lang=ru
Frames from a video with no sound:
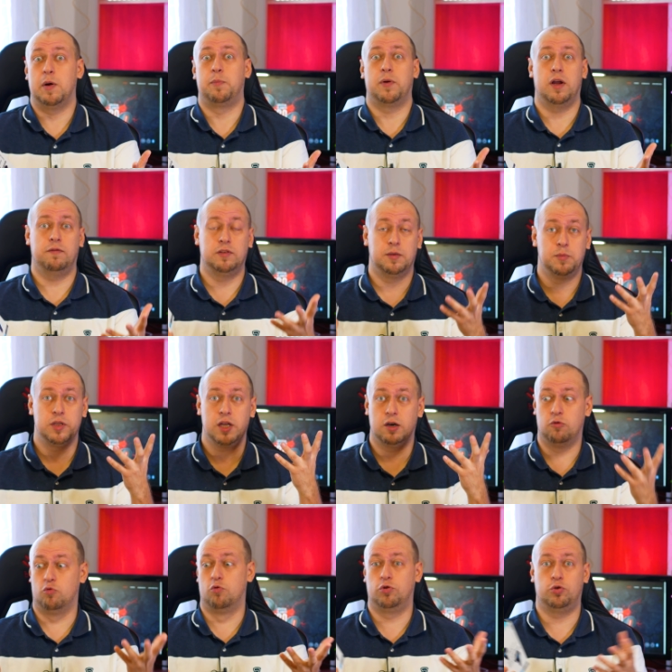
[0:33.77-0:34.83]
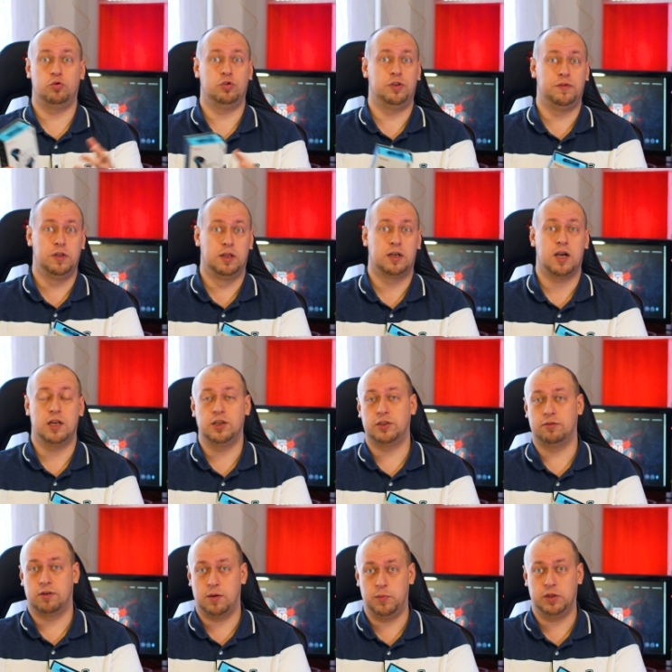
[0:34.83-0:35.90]
по правде, меня очень удивило
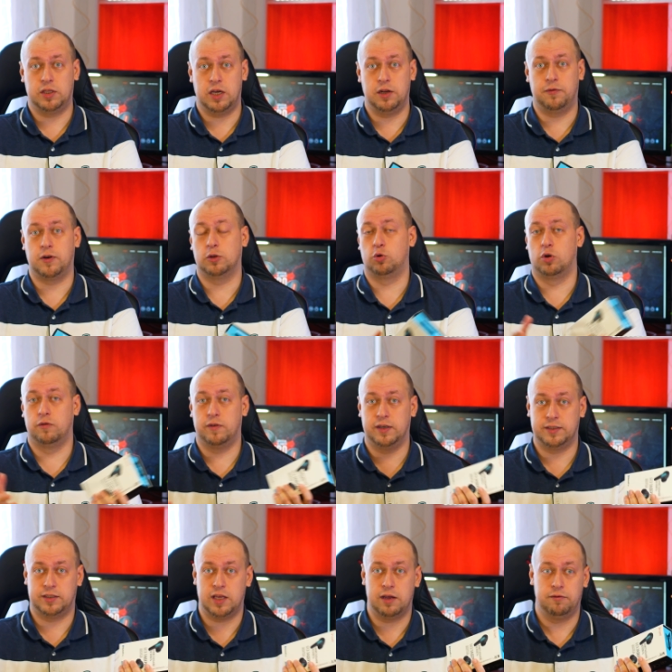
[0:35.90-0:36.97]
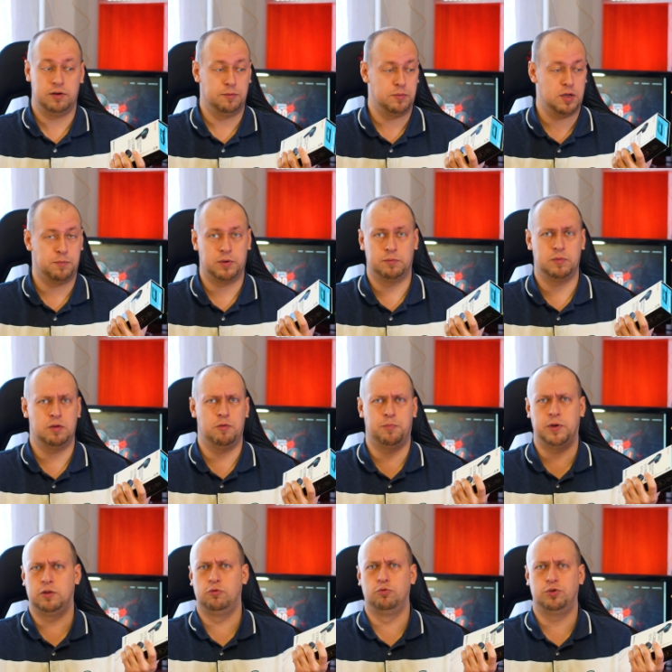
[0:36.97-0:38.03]
количество комментариев, которые вы оставили мне под моими
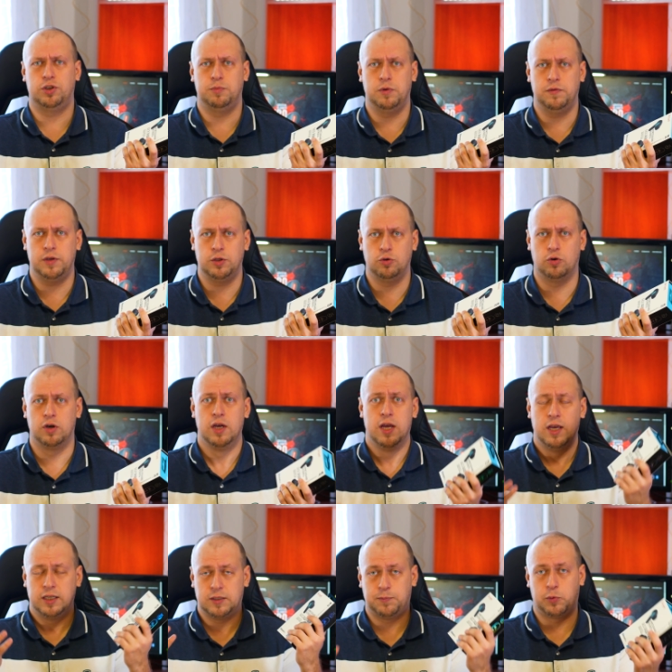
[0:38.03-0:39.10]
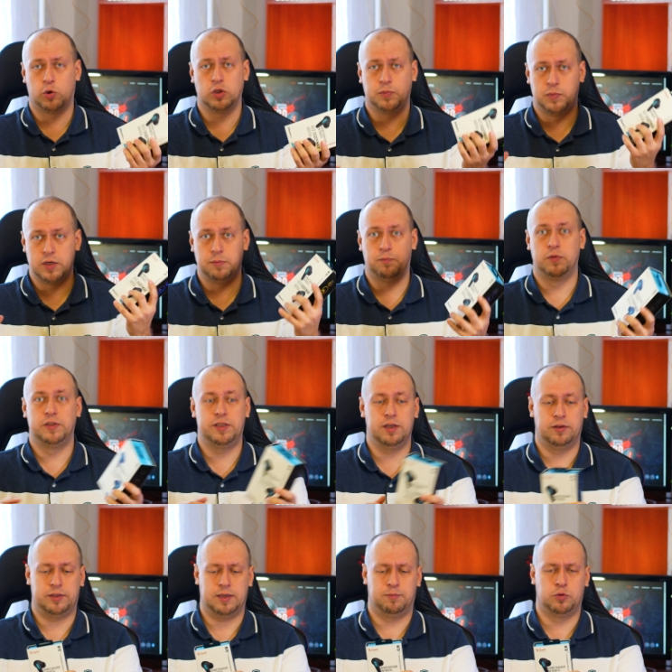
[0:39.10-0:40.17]
предыдущими видео с просьбой
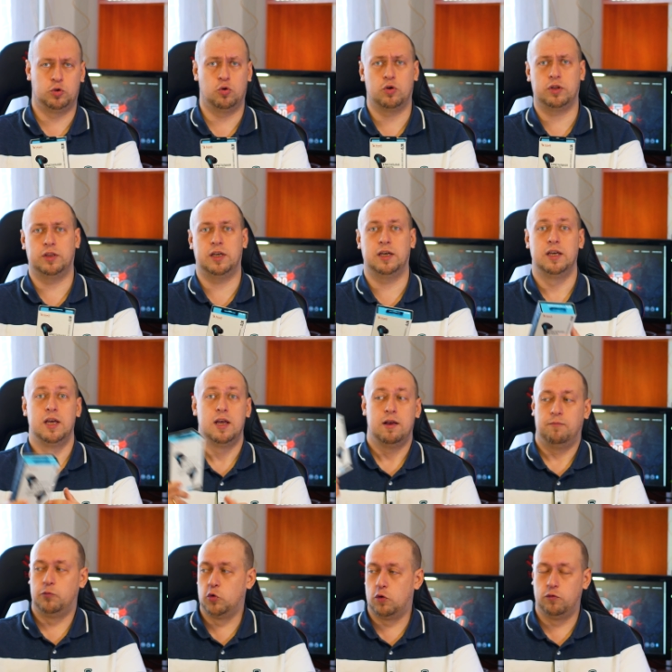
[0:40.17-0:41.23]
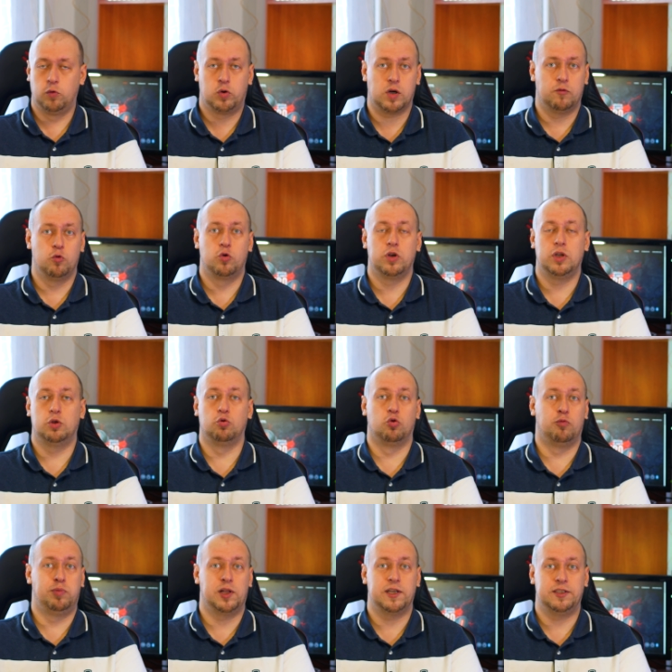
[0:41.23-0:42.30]
сделать обзор на новую игровую
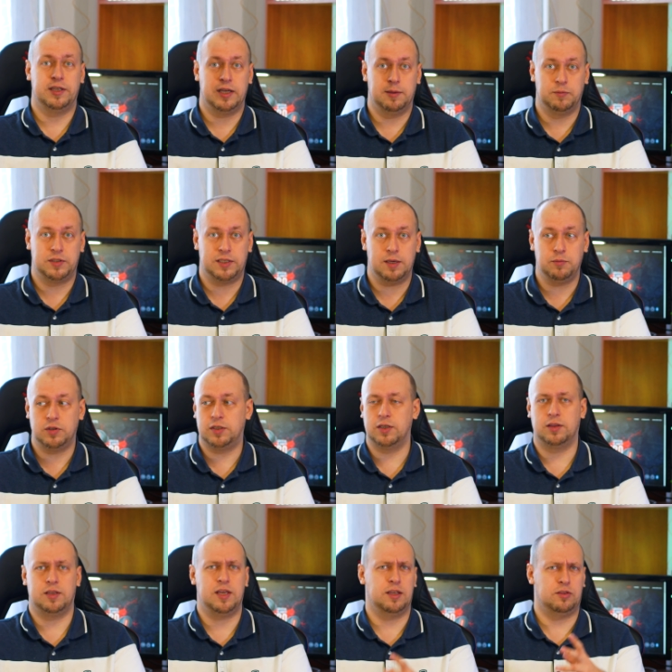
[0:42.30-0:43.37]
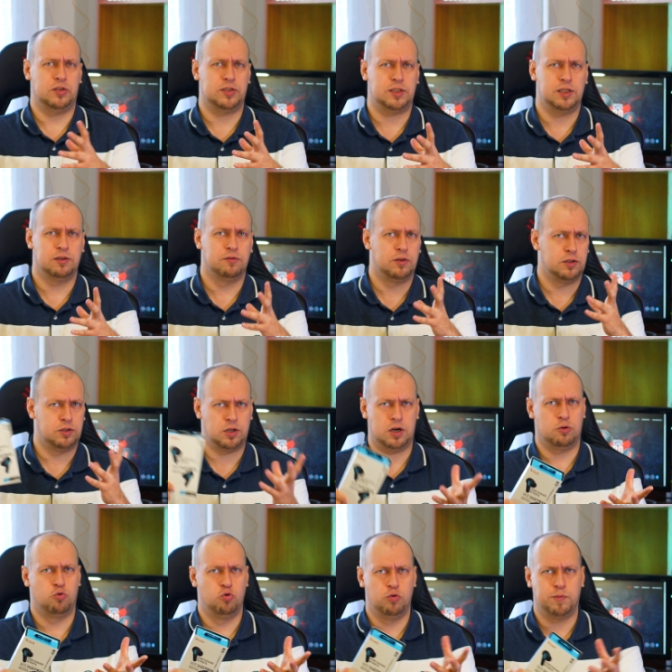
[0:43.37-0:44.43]
гарнитуру Bloody M70. Я тестировал
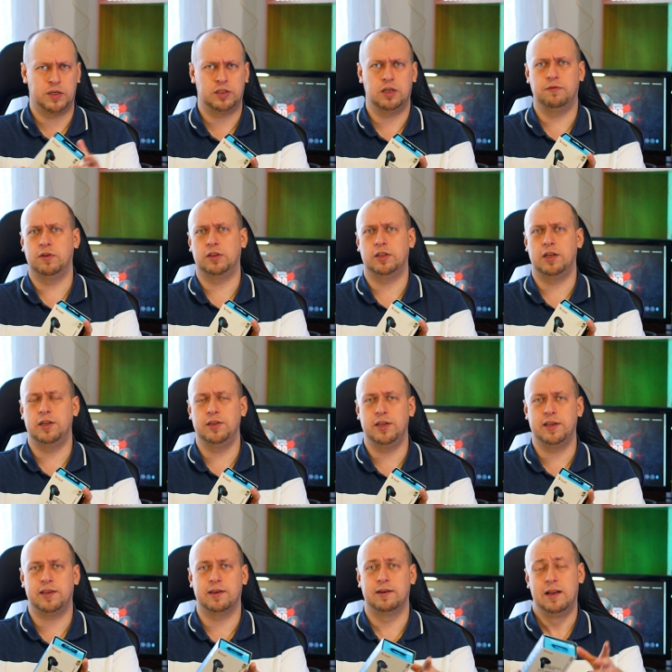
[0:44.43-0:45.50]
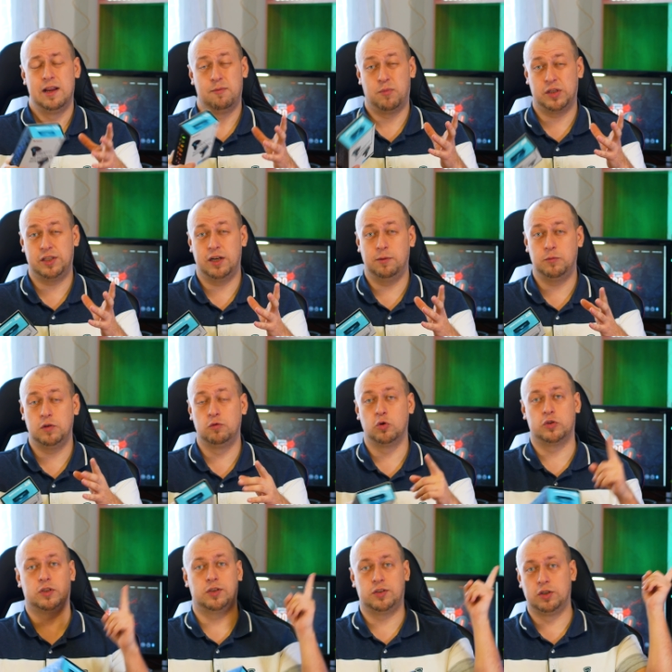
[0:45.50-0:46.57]
дорогую модель в этой линейке, модель
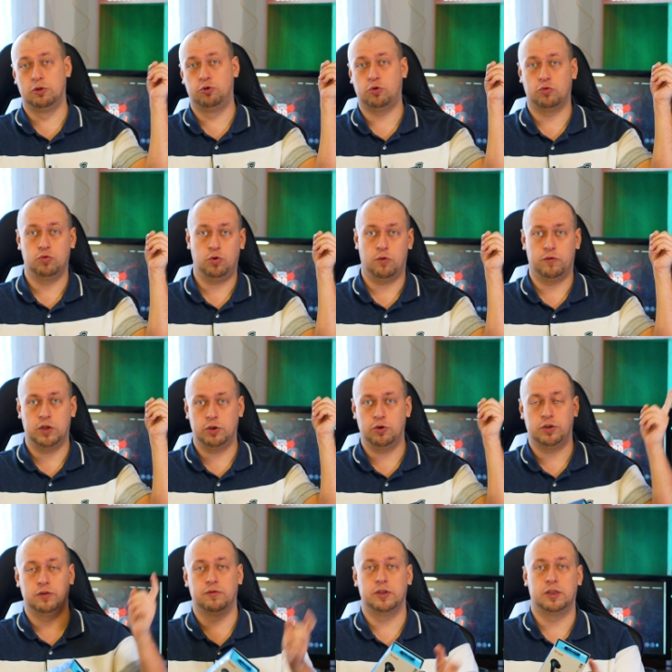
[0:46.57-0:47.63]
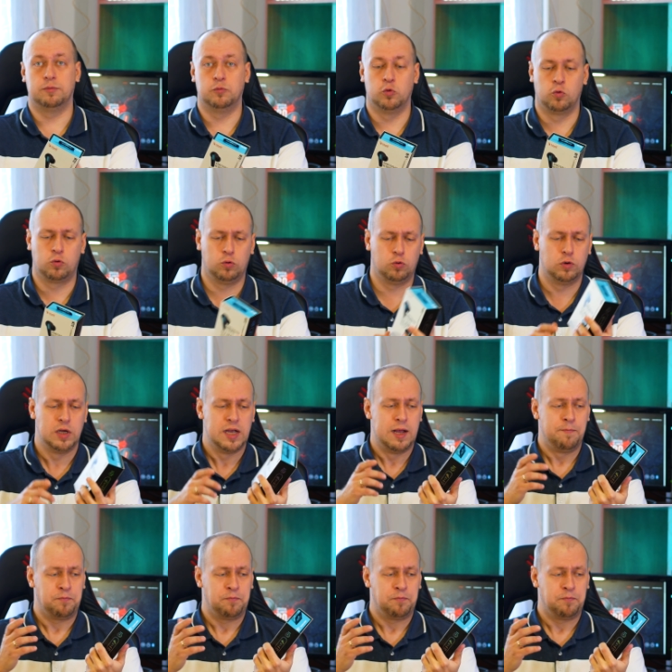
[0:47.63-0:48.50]
M90, ссылочку на нее вы найдете в этом этом углу.